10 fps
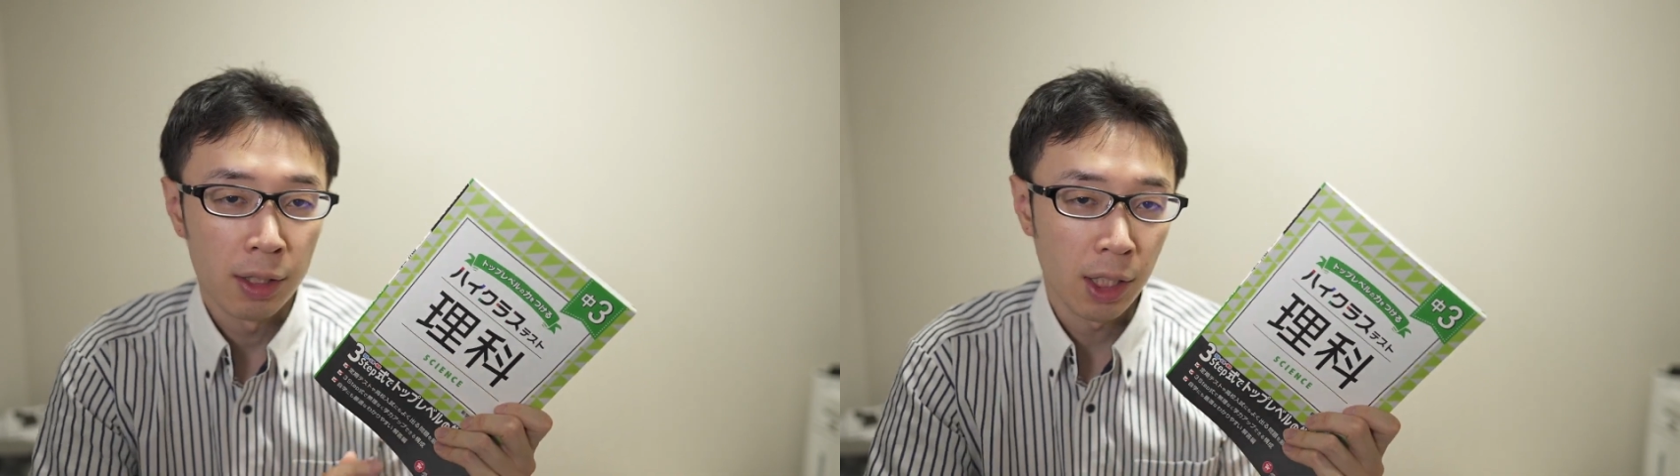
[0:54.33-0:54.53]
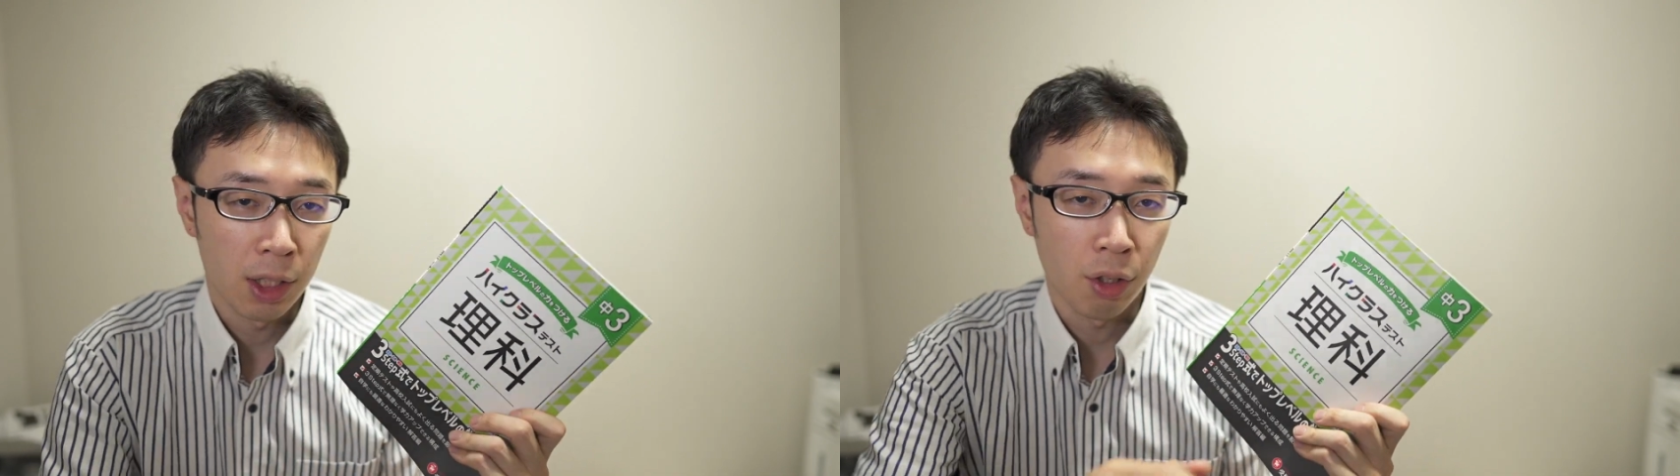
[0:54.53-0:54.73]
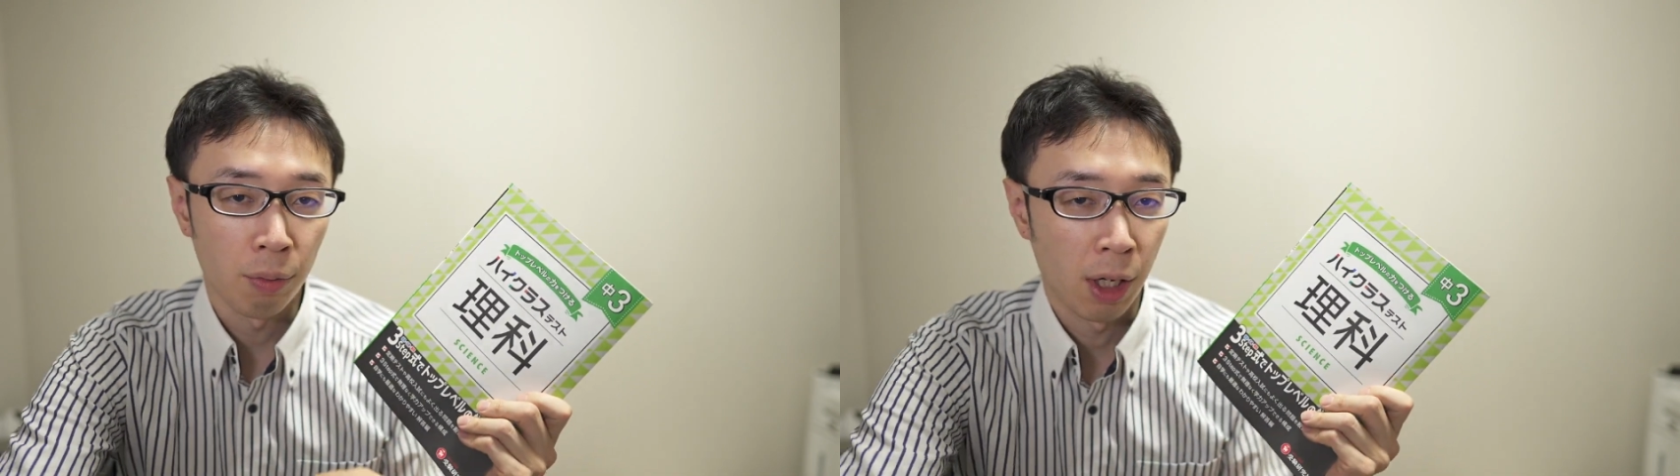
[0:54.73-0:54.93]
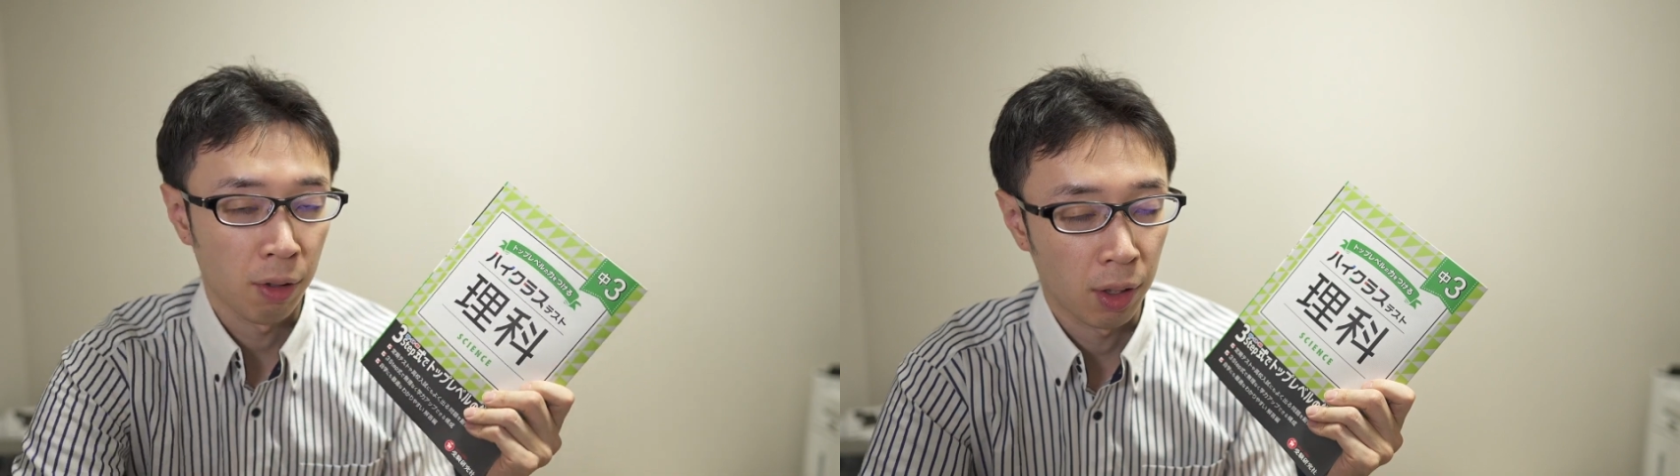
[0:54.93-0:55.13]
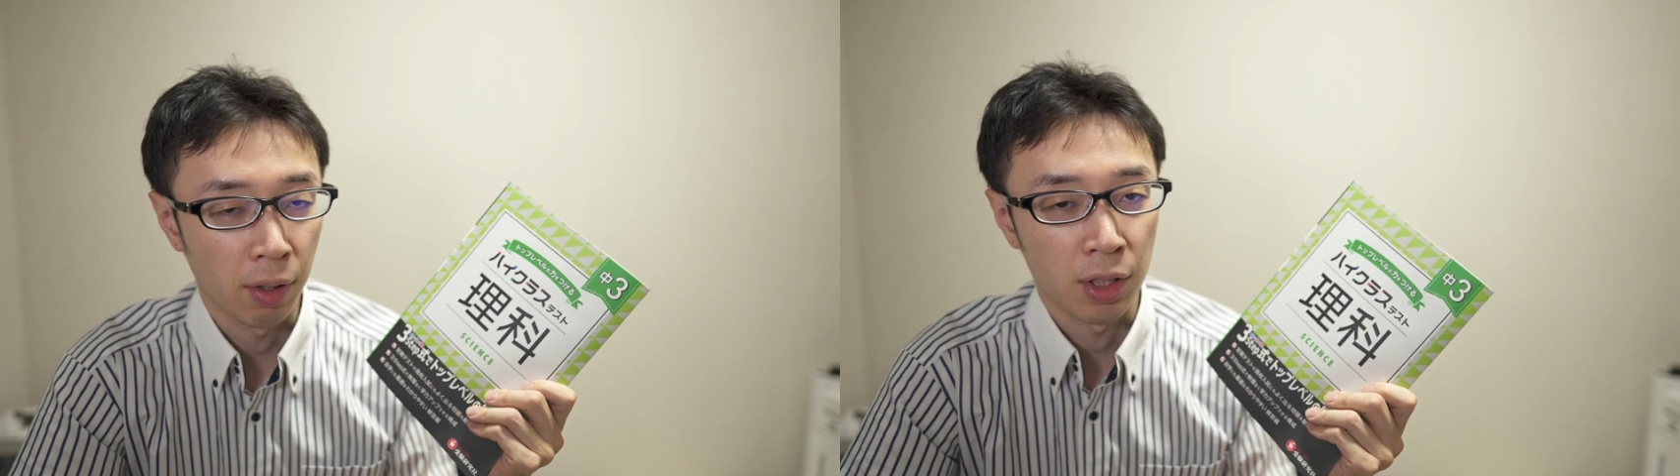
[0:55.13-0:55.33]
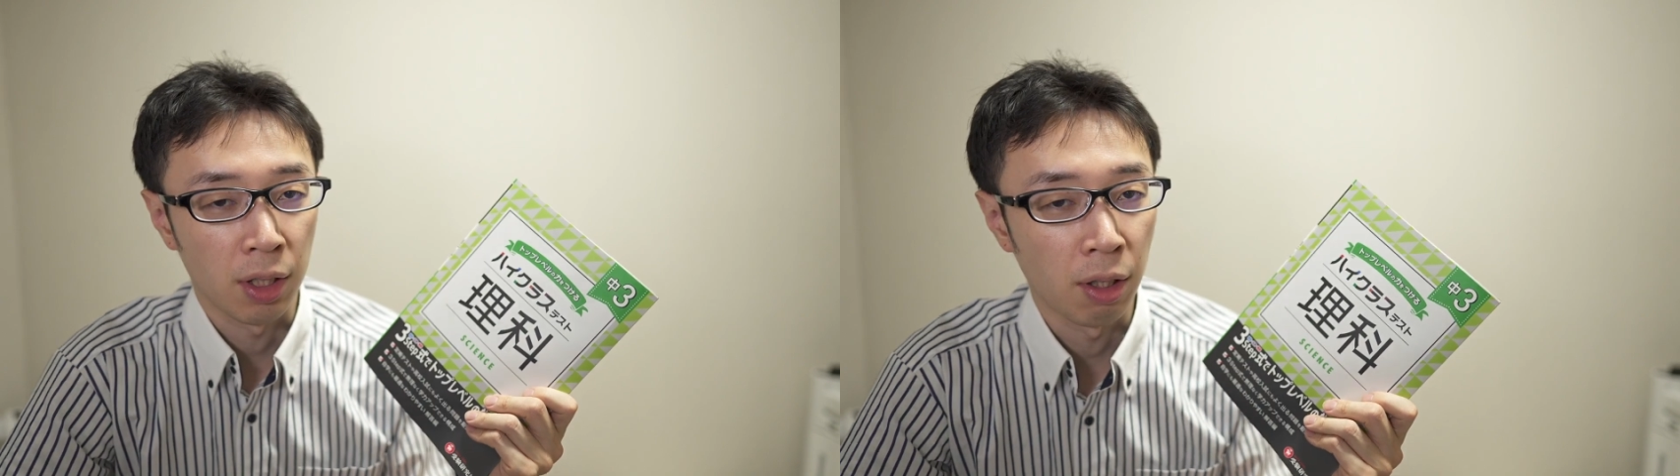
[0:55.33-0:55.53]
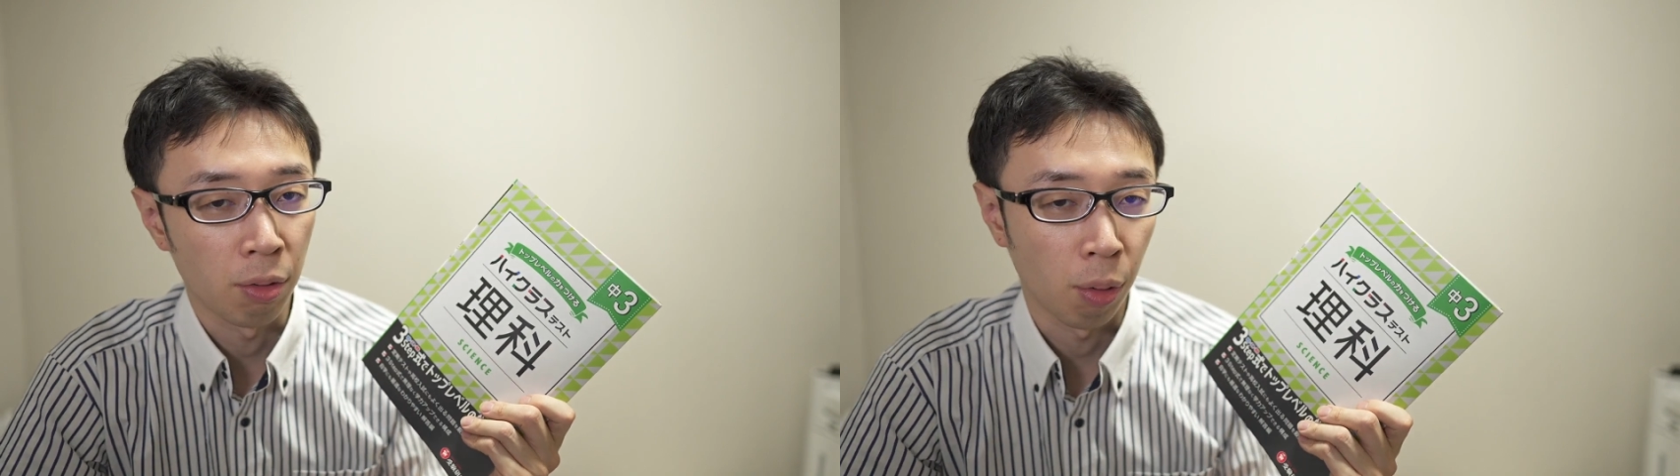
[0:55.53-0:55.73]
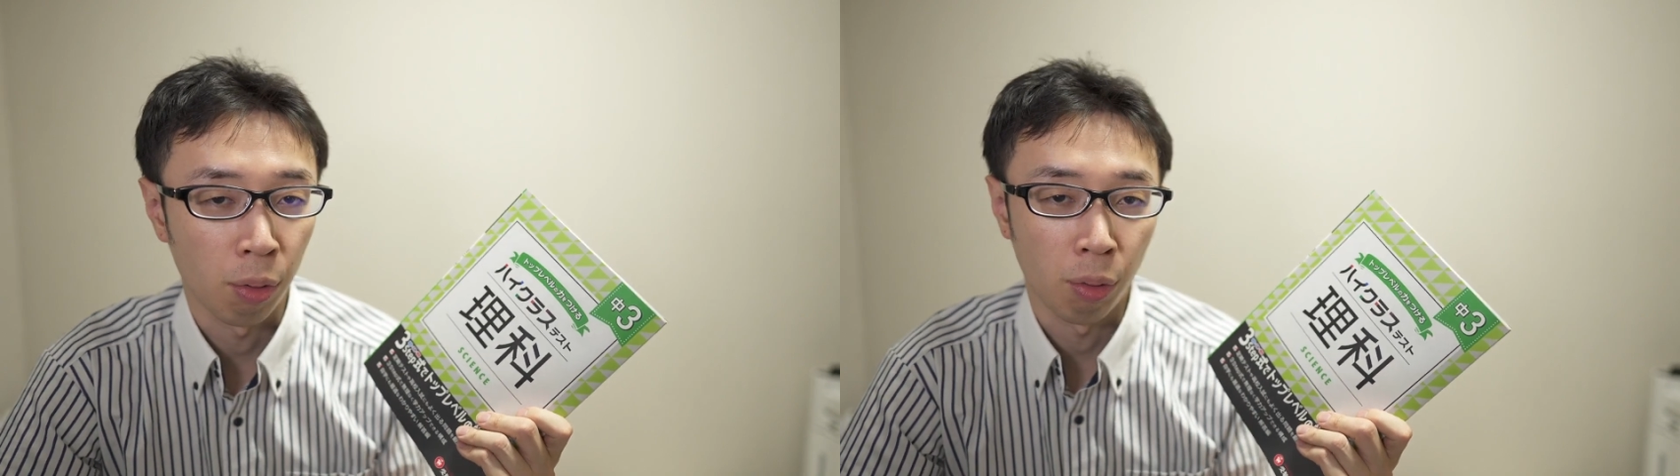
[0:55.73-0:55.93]
ぜひ興味ある方はチャンネル
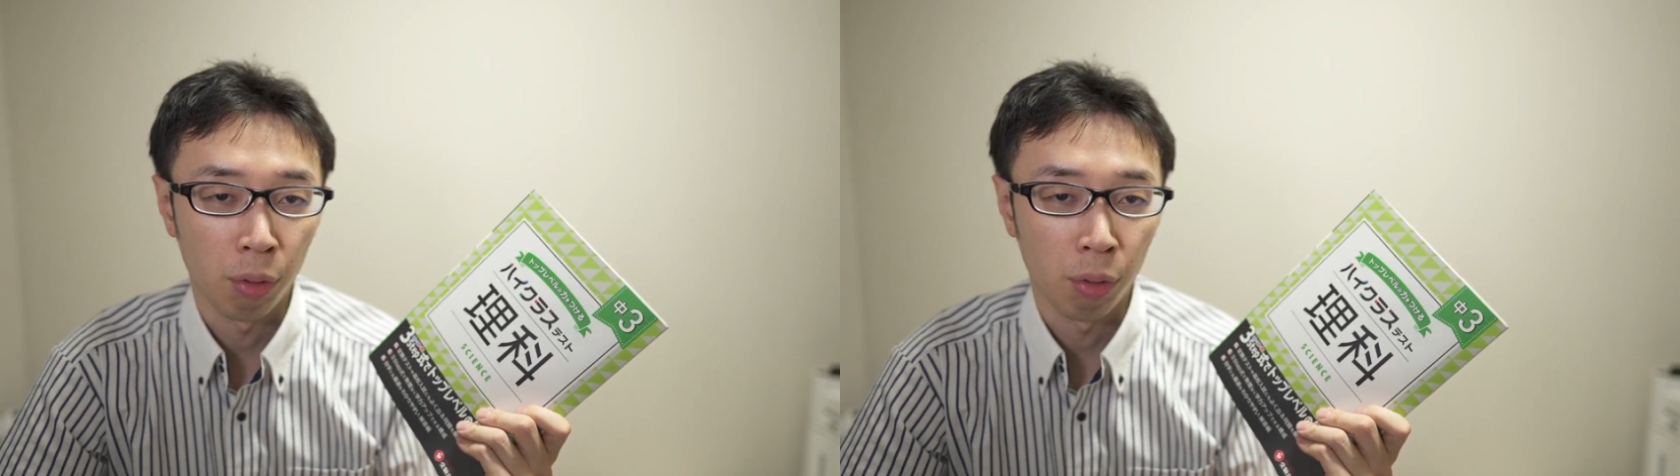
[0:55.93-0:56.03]
登録、